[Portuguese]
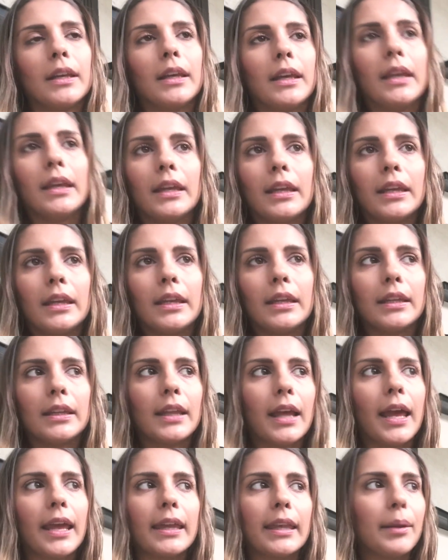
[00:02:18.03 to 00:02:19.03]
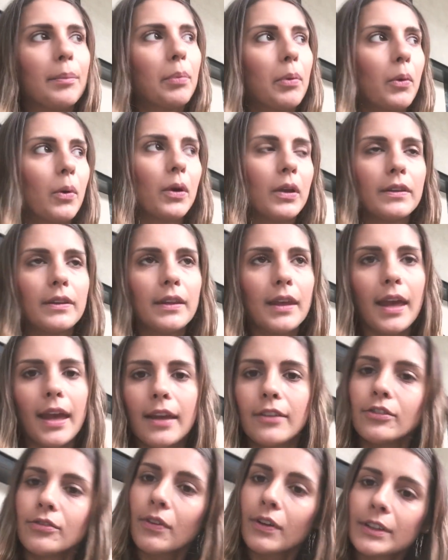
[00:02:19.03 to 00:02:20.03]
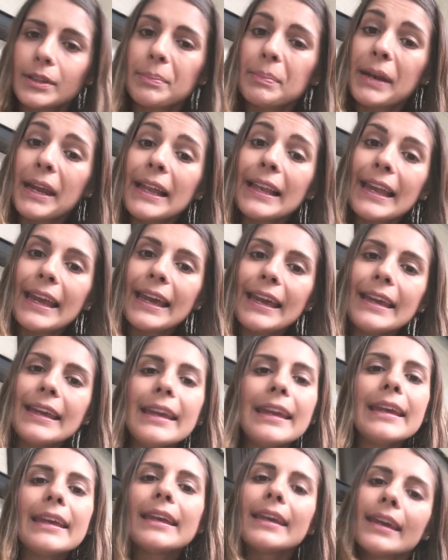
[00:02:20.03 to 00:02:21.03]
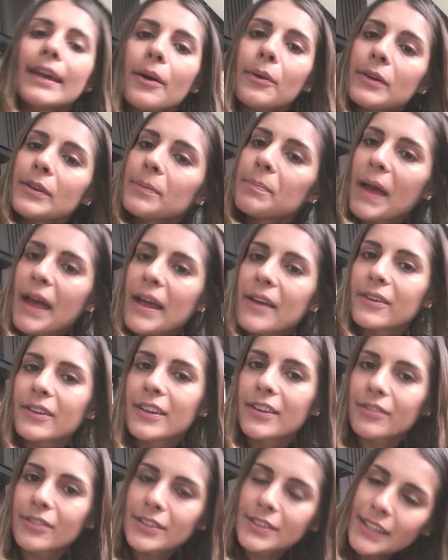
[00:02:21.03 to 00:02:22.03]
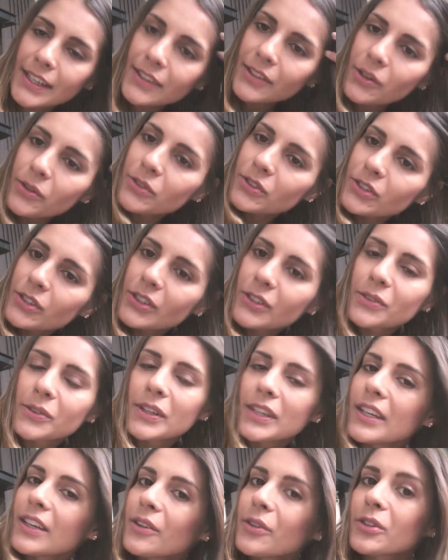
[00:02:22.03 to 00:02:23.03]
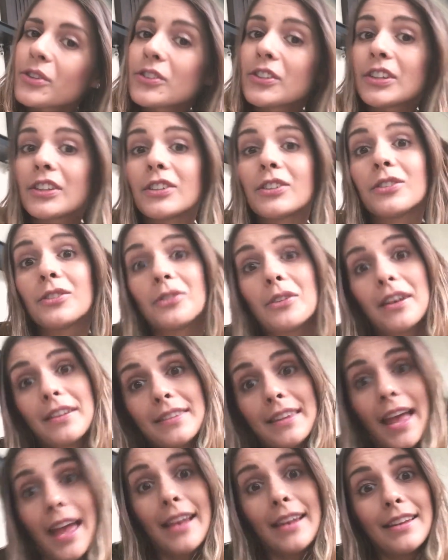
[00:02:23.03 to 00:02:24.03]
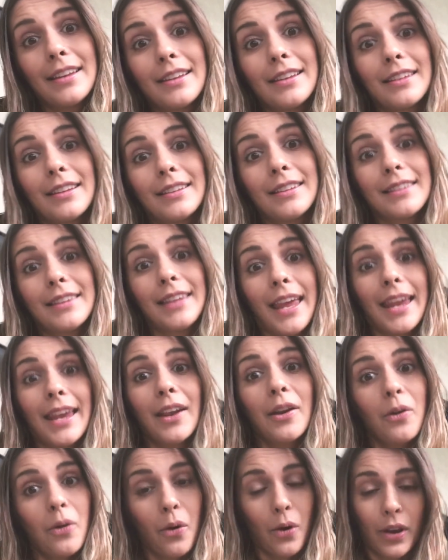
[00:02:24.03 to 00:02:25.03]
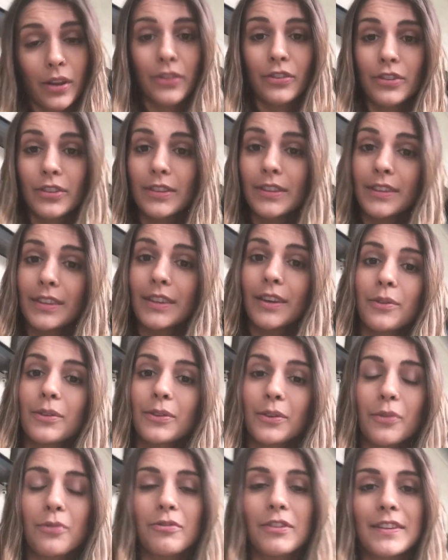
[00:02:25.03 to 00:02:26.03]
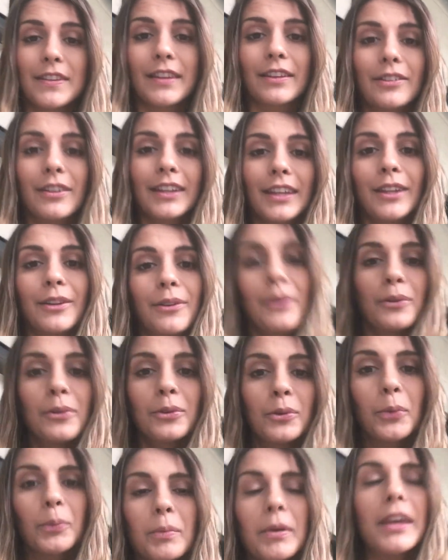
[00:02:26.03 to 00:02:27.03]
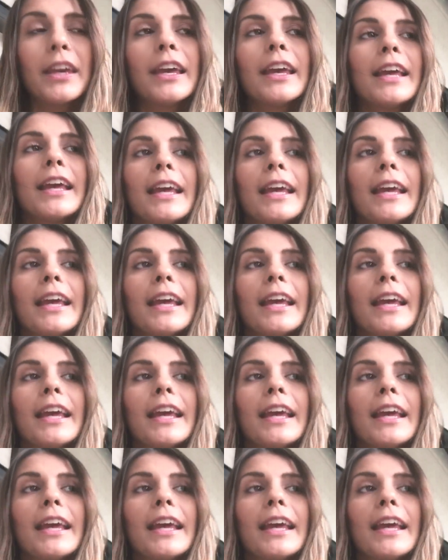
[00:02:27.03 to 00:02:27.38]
E daí depois é de volta para LA e eu espero que vocês continuem curtindo a série sem cortes que eu estou fazendo aqui no YouTube